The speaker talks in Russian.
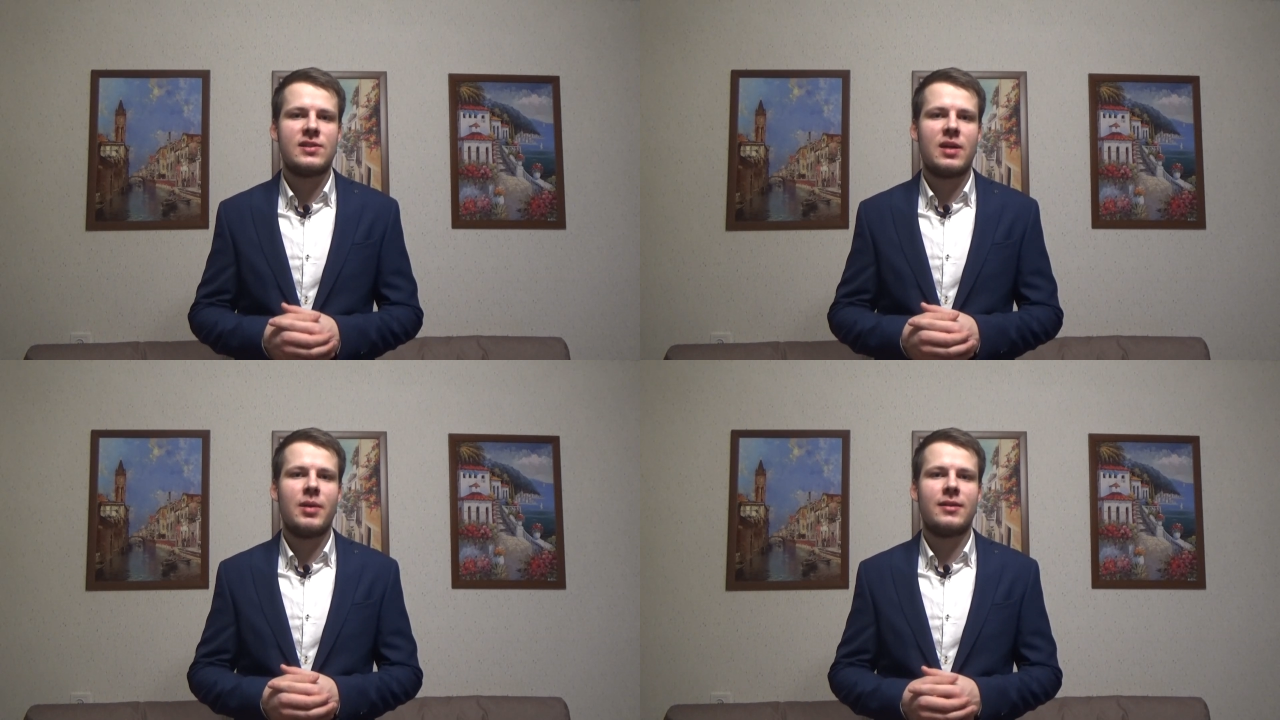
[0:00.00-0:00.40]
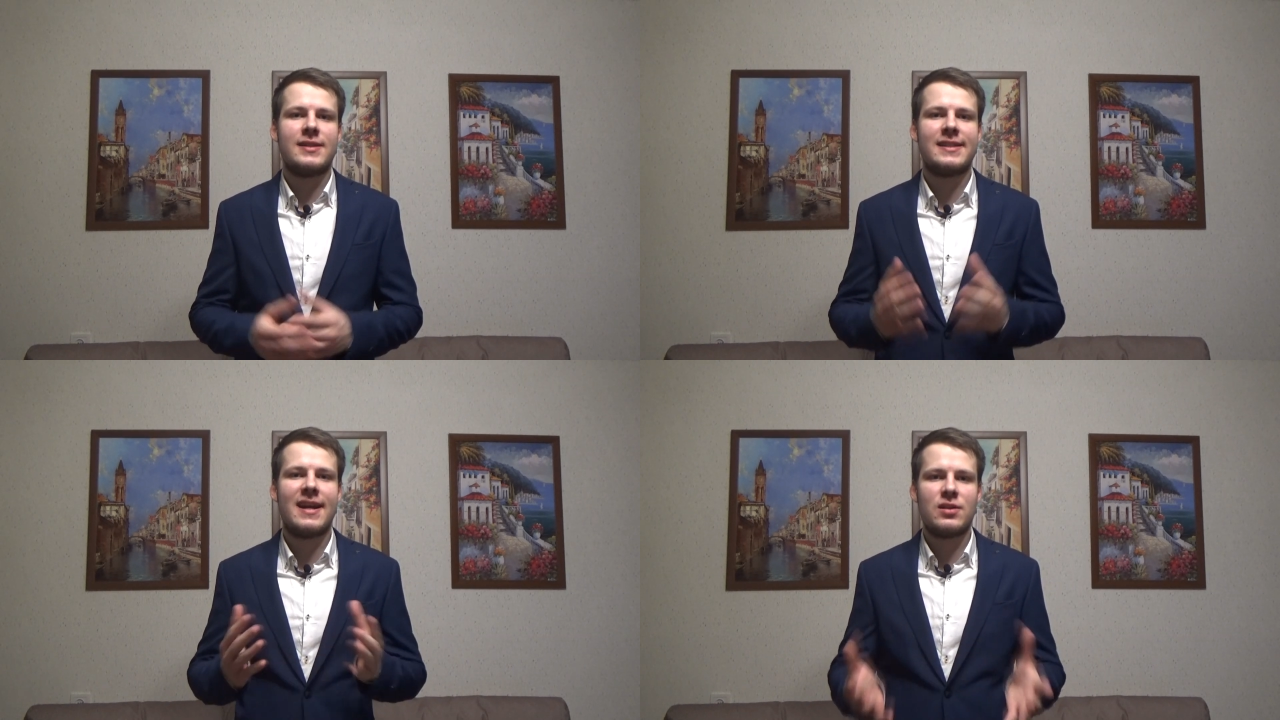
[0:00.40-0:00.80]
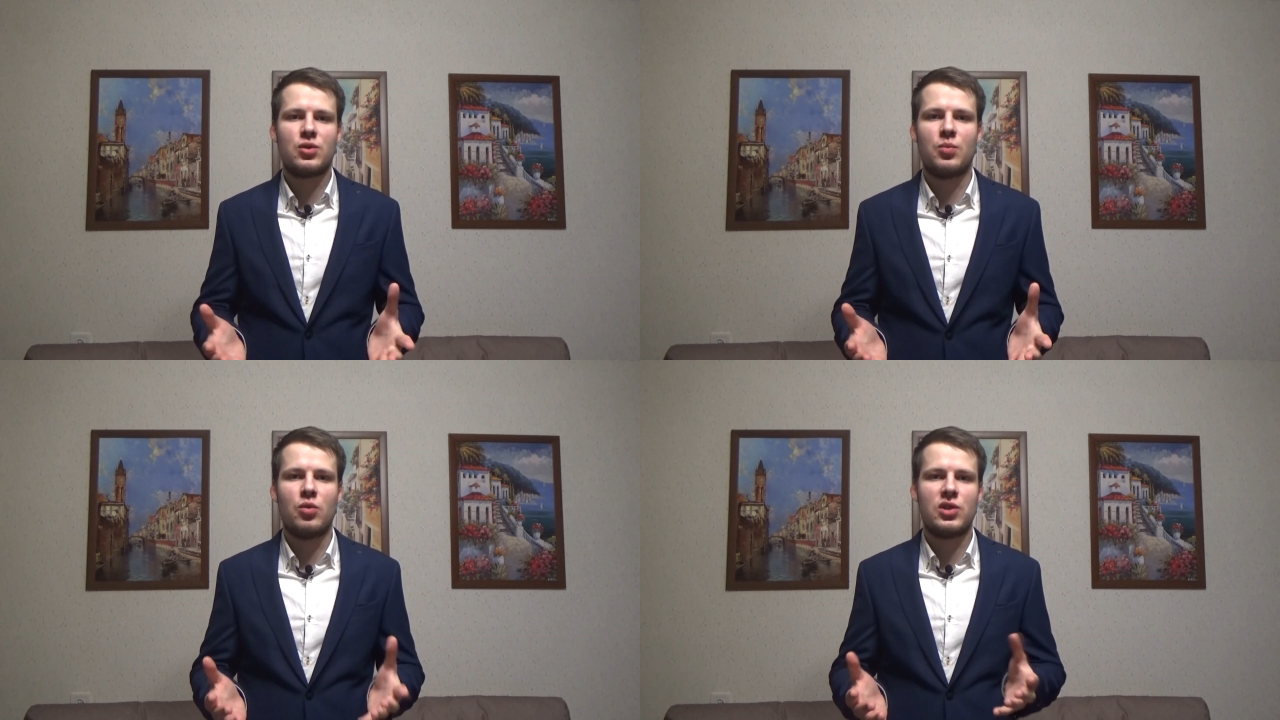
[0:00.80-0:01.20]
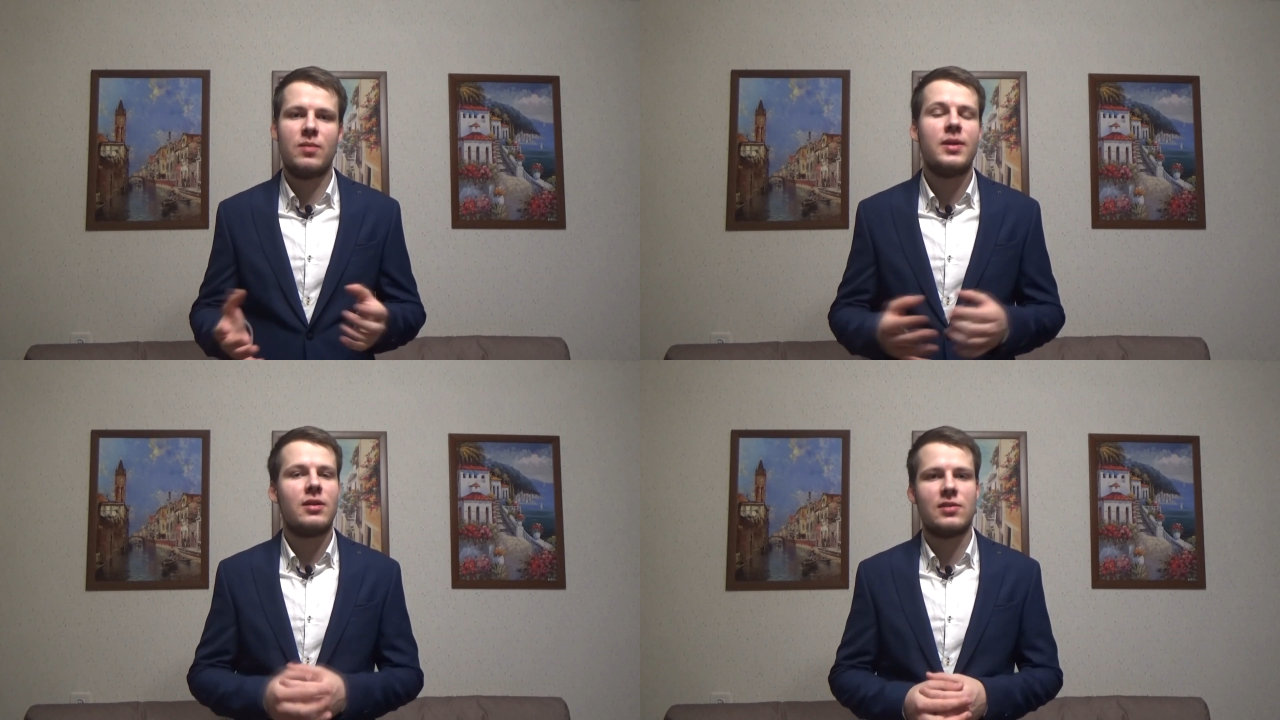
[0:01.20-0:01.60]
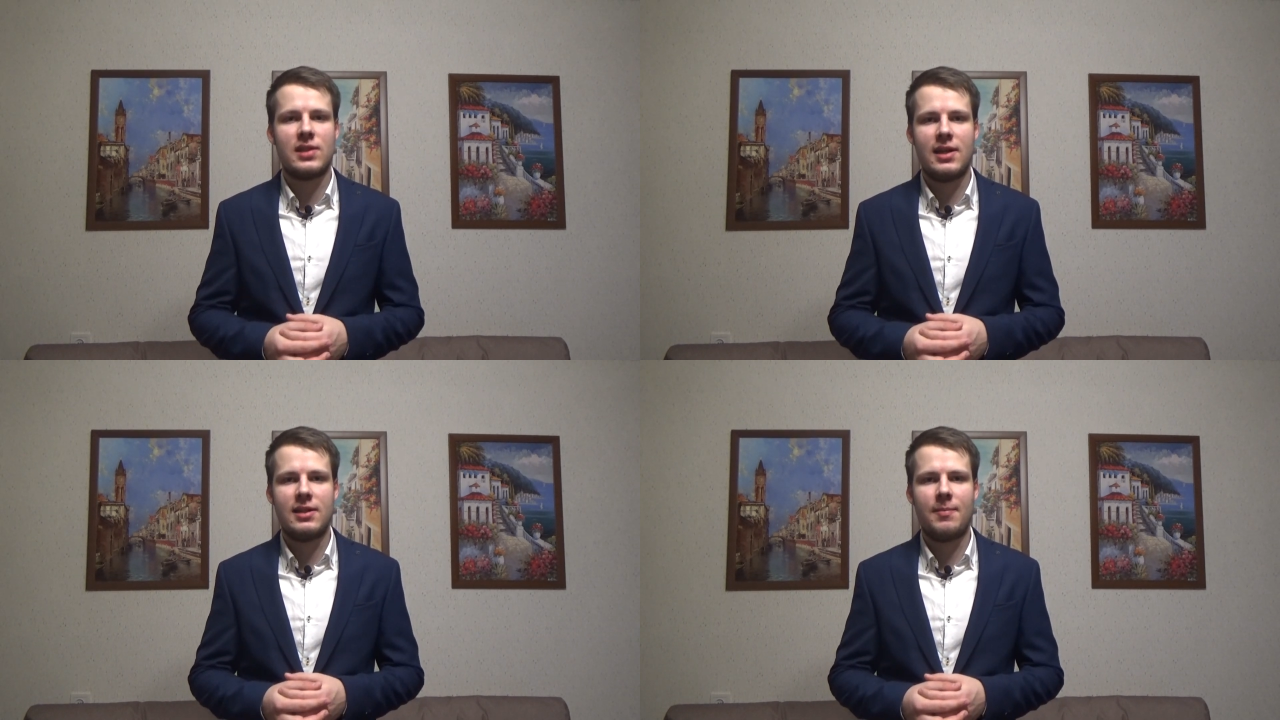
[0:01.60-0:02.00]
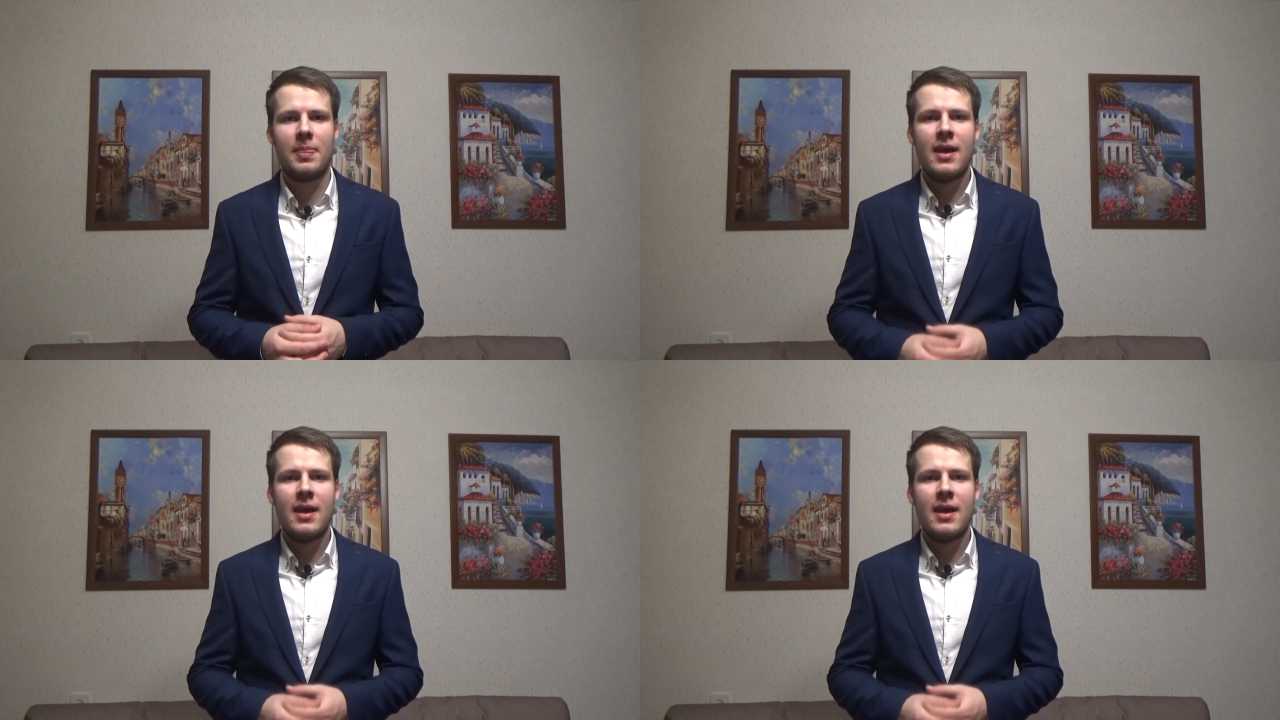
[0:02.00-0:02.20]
зарабатывать сразу же после первого занятия.